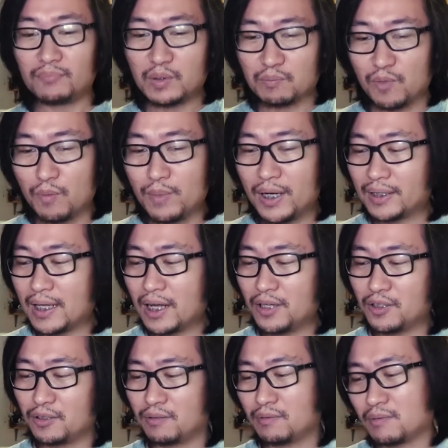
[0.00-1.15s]
bumili
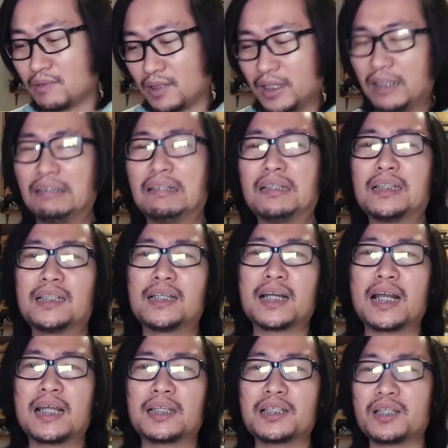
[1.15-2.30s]
tayo. Lately, hindi na
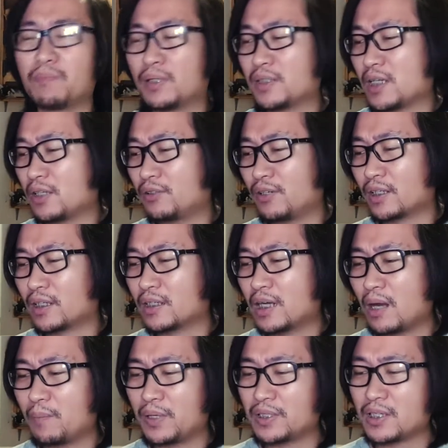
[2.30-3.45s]
natin siya masyado nagagamit.